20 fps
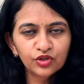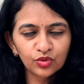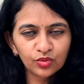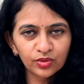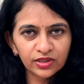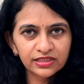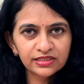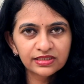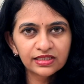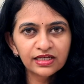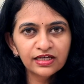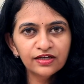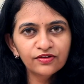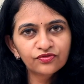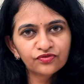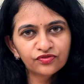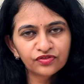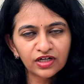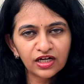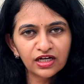యుఎస్ఏ
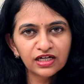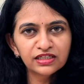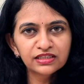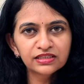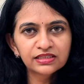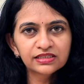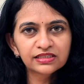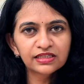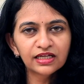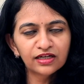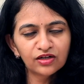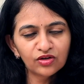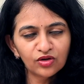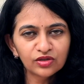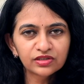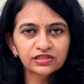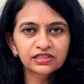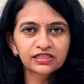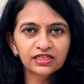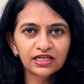ఫ్రాన్స్ అండ్
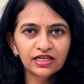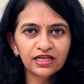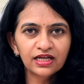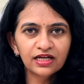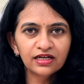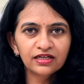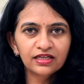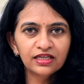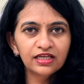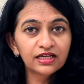ఆస్ట్రేలియా